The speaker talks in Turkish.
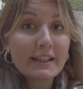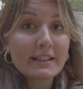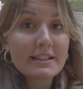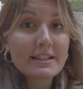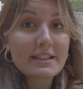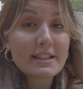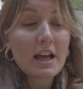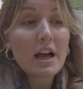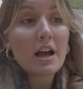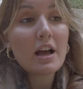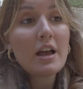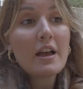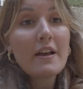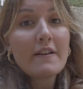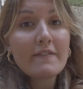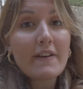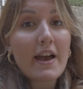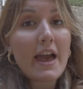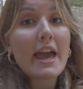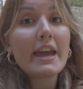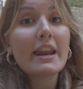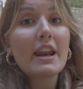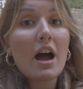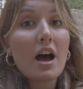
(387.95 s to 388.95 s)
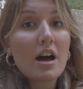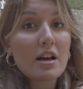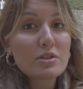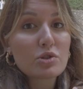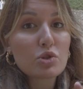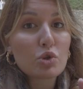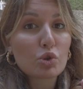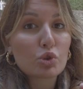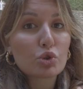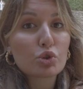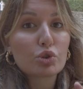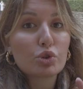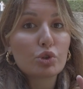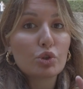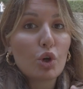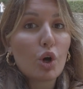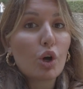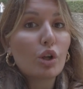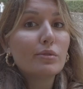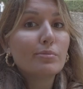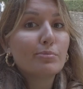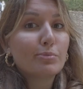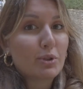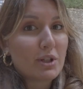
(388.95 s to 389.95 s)
kısa ve en az yokuşlu
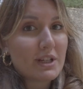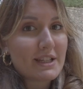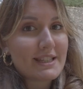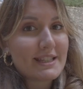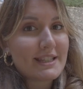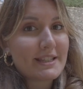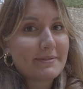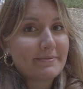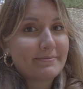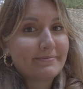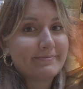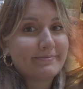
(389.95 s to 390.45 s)
yol burası.